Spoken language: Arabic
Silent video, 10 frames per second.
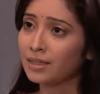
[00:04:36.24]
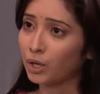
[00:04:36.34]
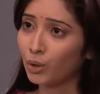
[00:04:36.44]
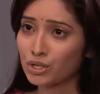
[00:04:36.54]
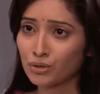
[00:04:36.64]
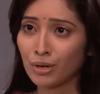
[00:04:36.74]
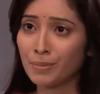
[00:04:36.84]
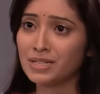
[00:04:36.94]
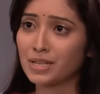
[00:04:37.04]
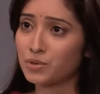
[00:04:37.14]
ليك
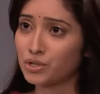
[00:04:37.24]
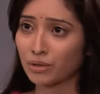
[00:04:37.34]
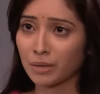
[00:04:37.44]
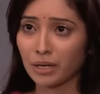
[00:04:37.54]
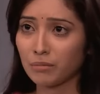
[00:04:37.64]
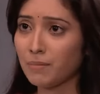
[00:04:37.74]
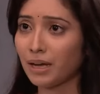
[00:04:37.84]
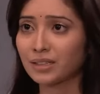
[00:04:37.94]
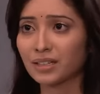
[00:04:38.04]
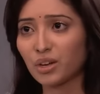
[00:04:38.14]
أرجون ما في فايدة من
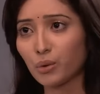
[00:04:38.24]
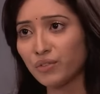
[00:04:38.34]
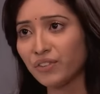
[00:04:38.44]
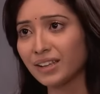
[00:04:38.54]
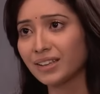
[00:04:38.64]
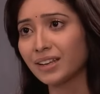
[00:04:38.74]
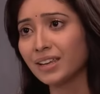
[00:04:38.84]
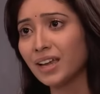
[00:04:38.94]
النقاش بهذا الموضوع